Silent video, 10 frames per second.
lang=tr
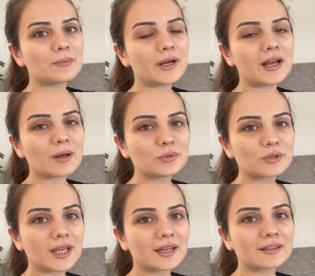Bayağı
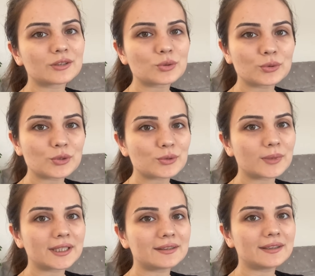büyük ekranı çok hoşuma
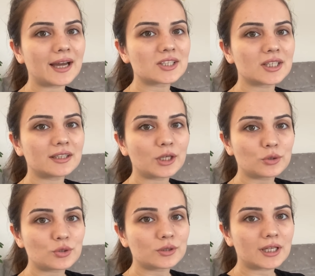gitti gerçekten.
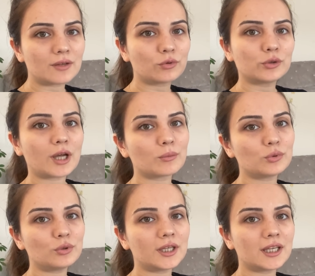Küçük telefondan
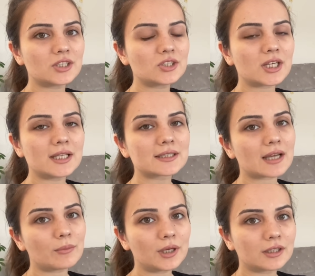büyüğe geçince
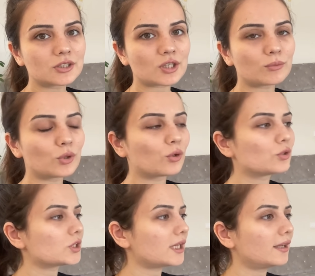insan bir alışamıyor
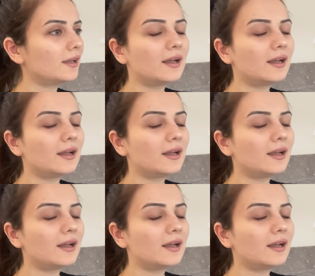önce.